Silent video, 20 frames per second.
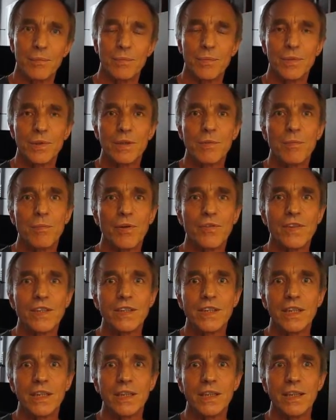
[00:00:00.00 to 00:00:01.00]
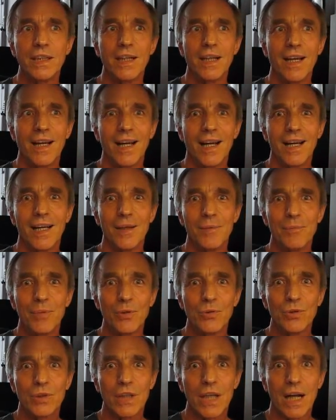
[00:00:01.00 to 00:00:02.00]
Byśmy powiedzieli, e,
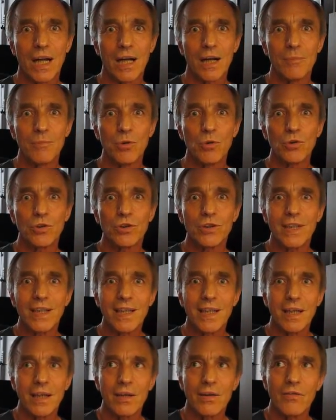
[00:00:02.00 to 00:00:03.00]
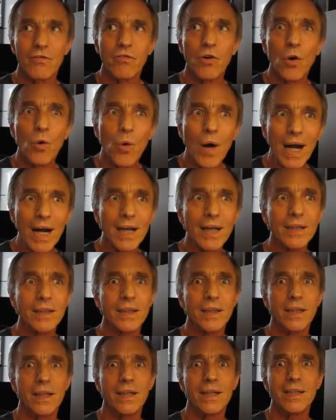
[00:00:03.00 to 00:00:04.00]
był ta, było to takie
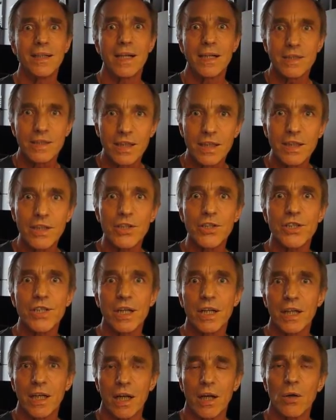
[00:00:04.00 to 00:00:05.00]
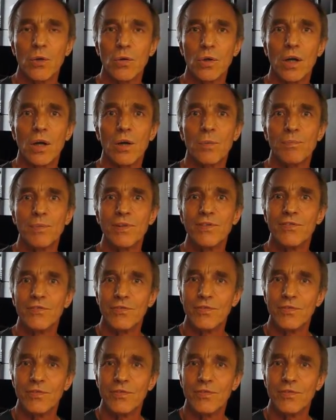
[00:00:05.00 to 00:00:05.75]
wołanie na zgliszczach Europy